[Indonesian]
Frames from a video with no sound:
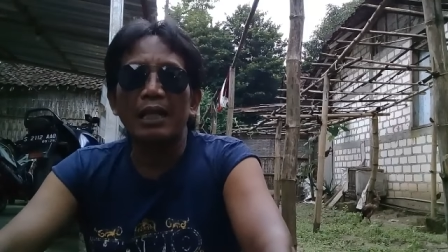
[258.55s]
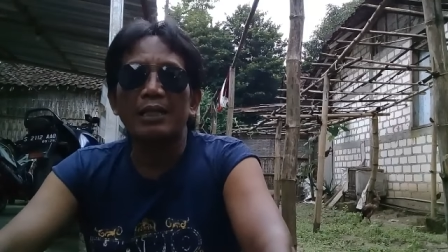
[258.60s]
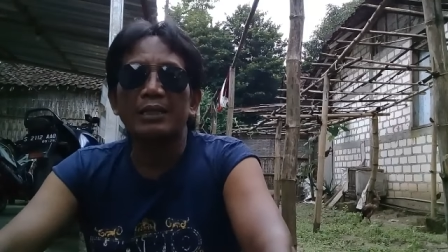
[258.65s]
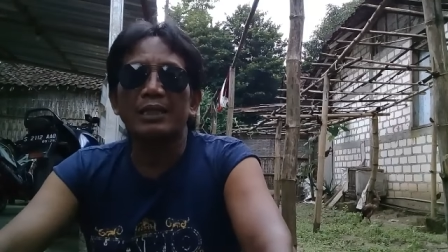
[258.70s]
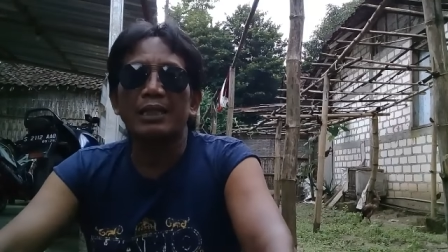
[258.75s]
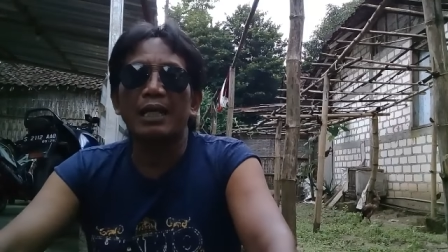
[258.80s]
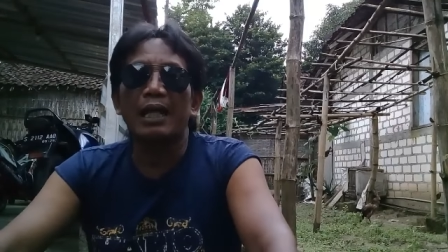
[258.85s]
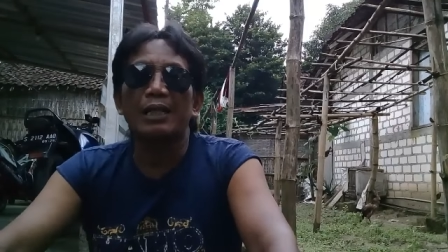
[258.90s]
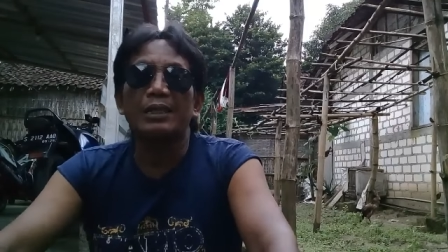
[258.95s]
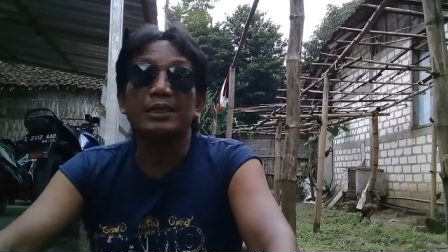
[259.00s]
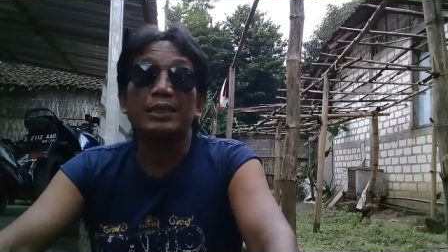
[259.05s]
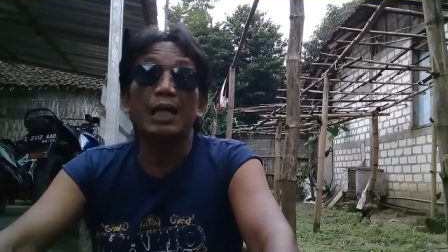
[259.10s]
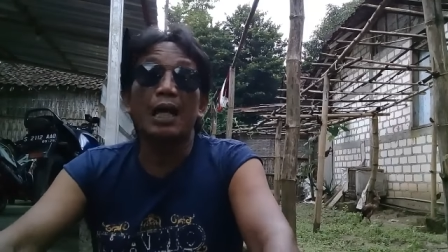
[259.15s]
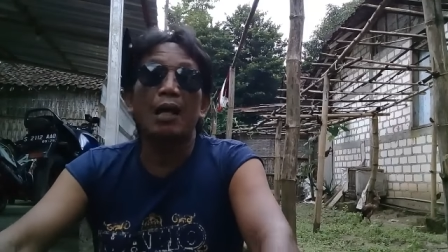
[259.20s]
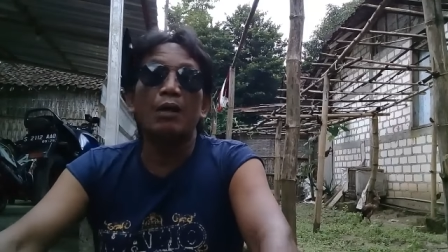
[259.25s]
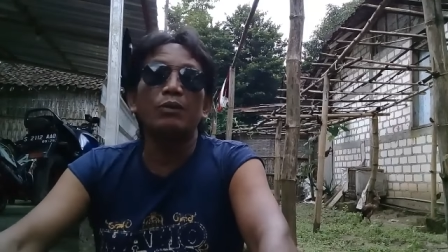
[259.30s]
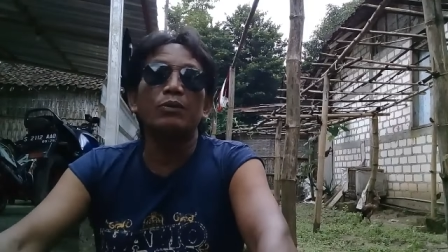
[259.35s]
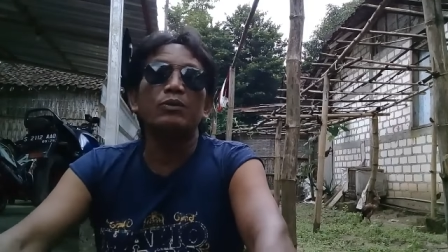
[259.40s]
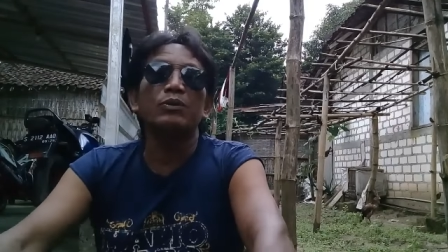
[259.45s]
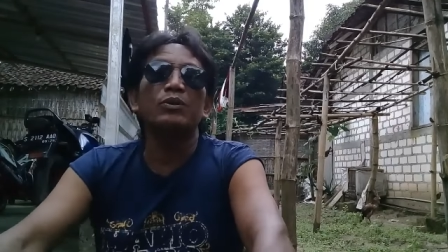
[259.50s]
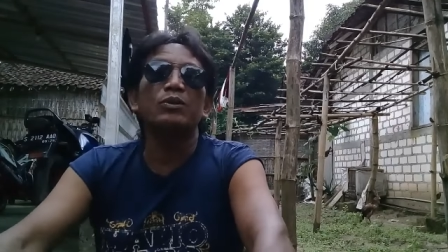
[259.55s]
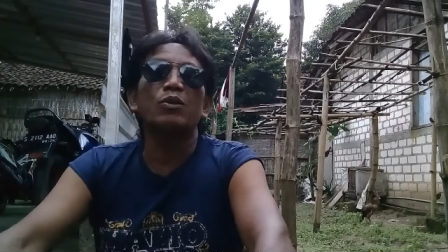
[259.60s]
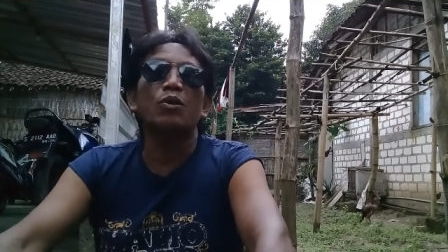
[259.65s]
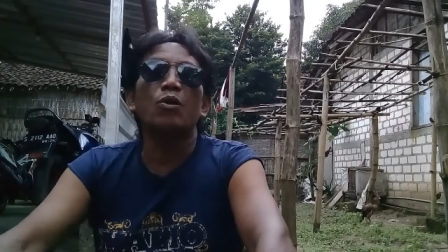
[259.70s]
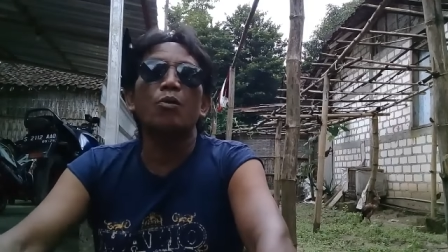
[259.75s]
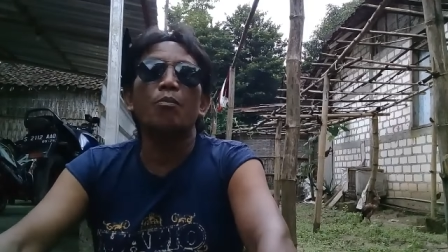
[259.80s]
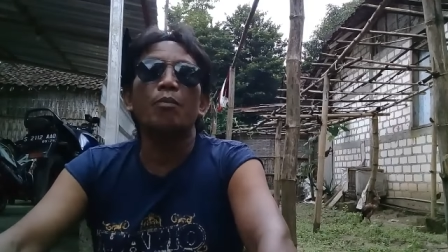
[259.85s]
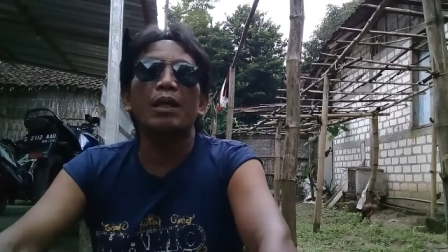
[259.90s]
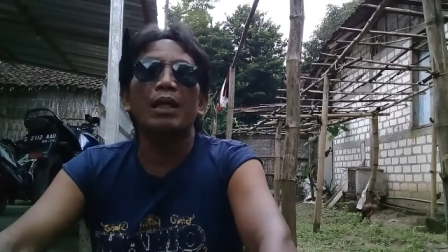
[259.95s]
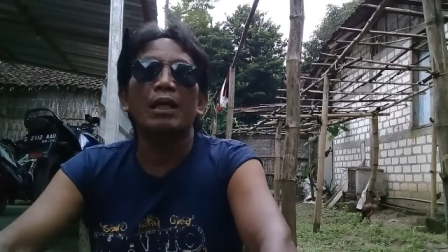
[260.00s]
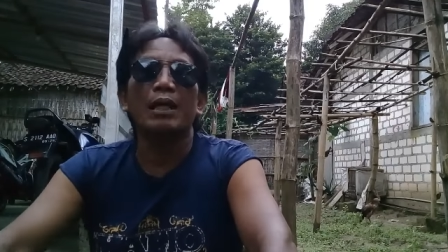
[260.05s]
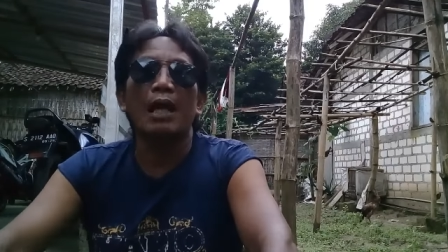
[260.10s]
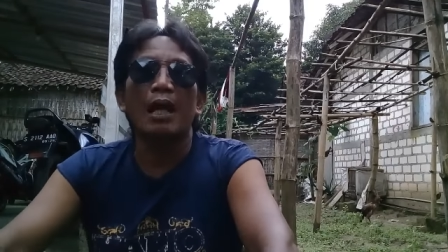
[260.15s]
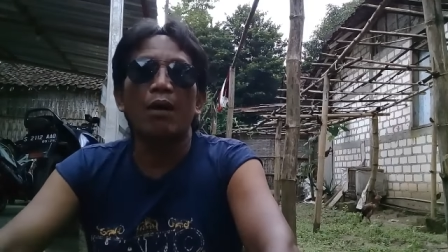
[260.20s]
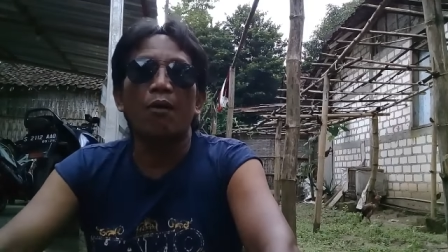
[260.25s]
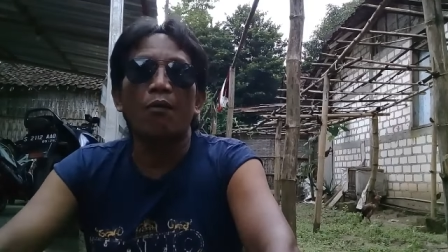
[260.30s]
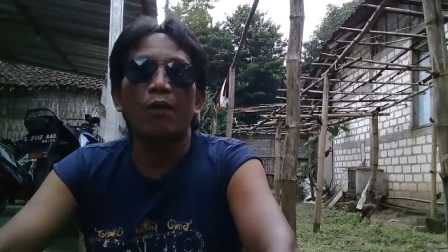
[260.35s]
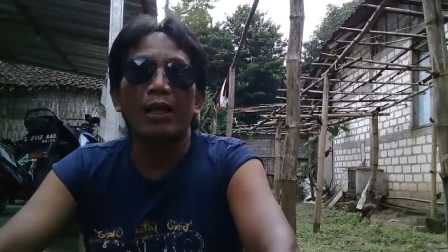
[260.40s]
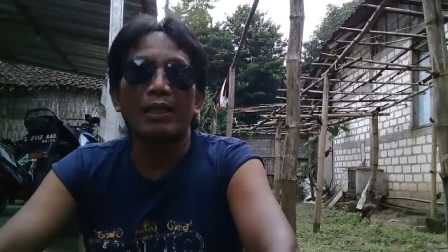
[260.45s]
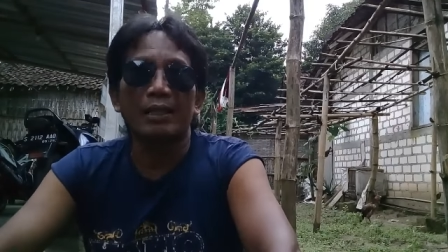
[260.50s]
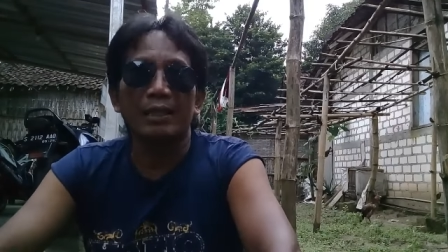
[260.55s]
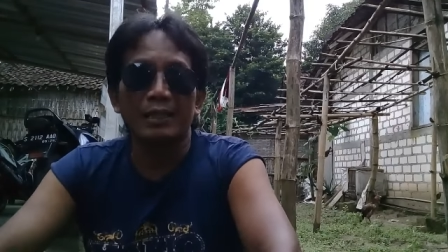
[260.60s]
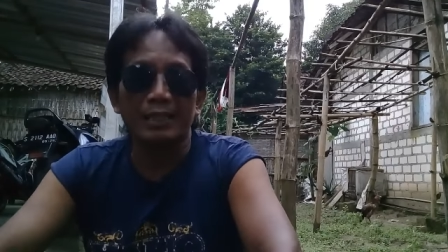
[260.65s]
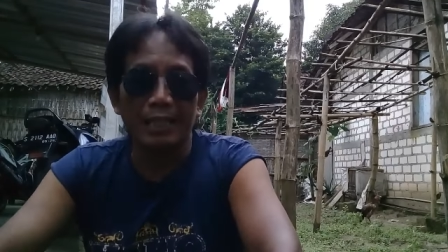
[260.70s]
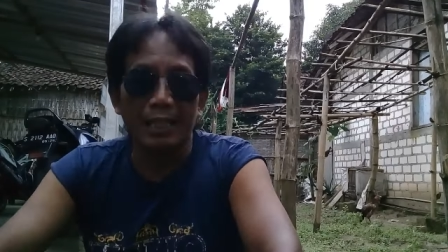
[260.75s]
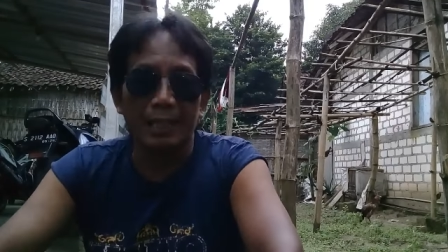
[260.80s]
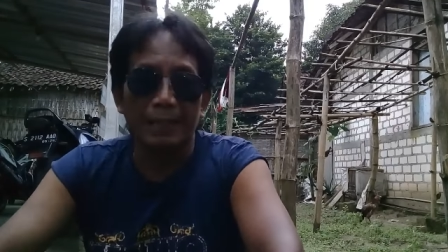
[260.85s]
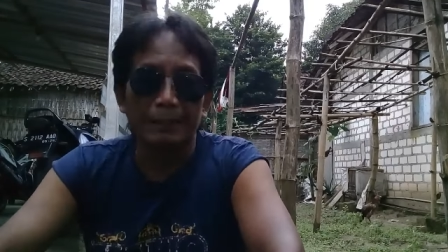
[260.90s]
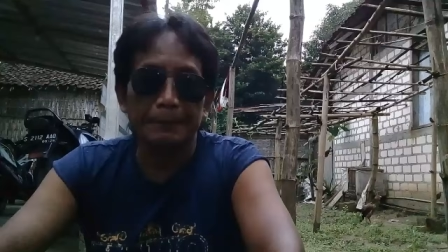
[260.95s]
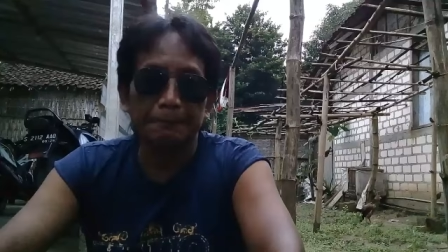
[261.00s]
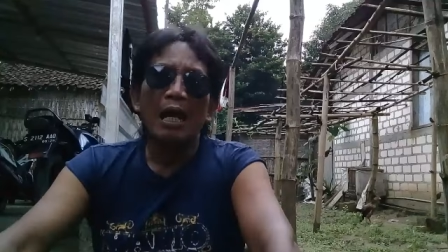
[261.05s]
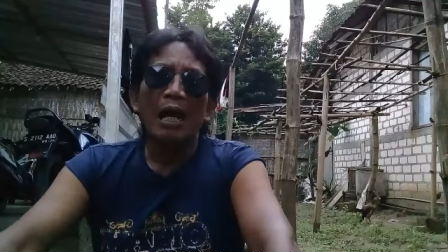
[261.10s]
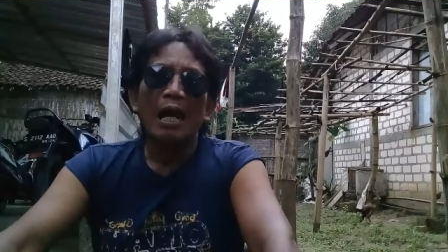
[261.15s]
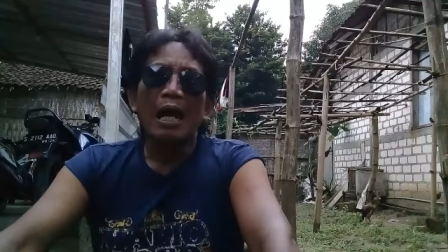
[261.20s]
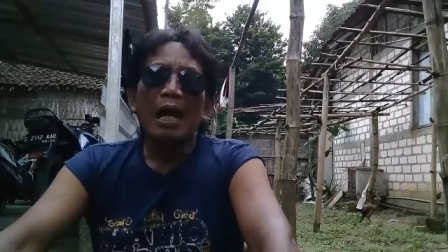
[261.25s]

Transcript: yang sengaja untuk merawatnya.